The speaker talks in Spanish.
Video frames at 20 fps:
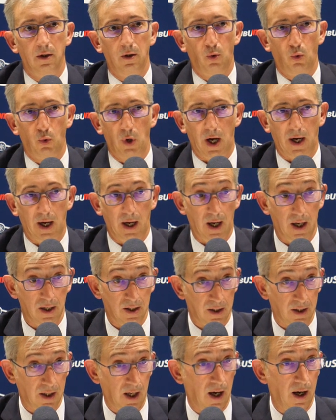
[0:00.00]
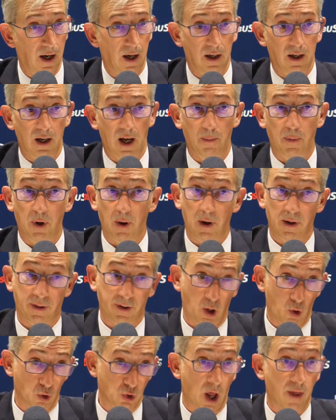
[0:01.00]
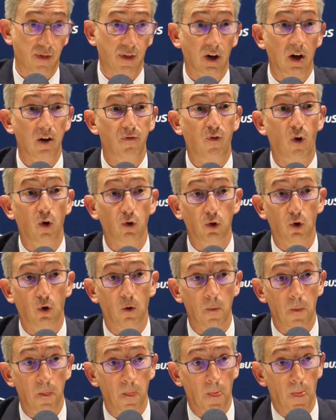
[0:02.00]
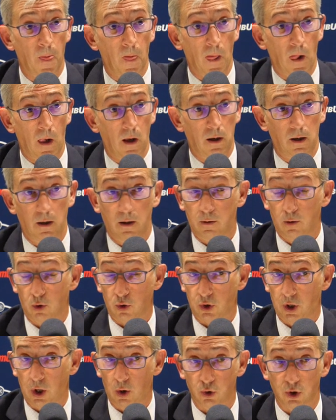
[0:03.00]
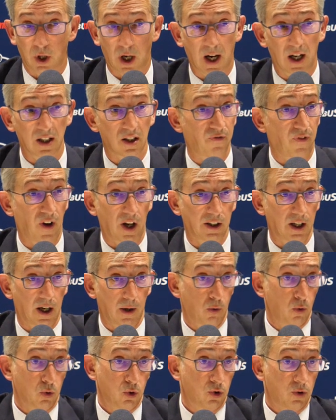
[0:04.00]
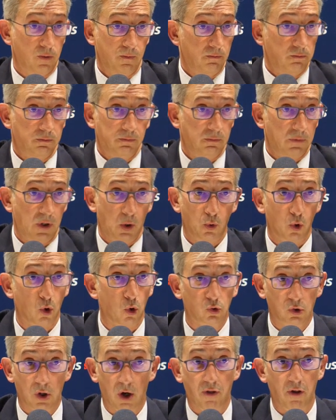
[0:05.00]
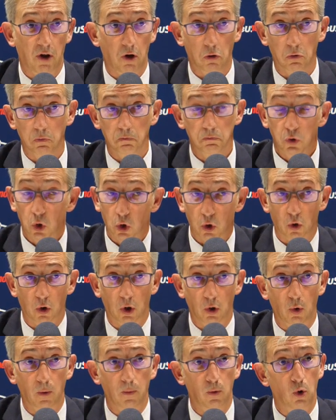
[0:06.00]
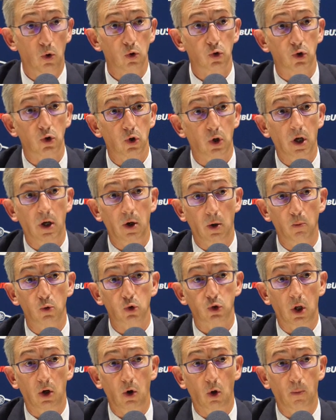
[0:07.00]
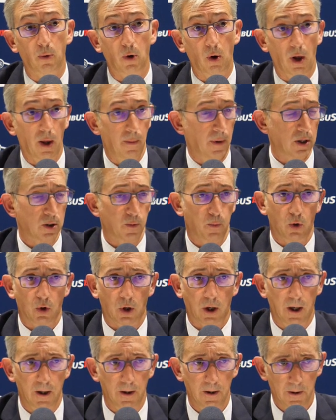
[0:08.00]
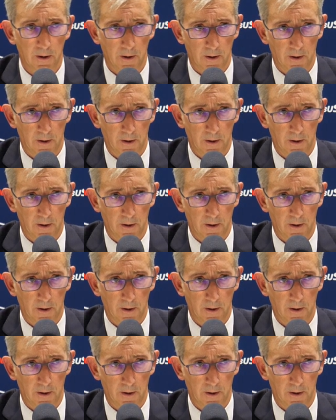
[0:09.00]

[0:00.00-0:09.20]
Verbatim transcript: una canasta en la primera vez que nos hacen el fondo, eh, dos tiros de cash fallados de uno contra cero. Yo creo que no hemos, que no hemos tenido problemas porque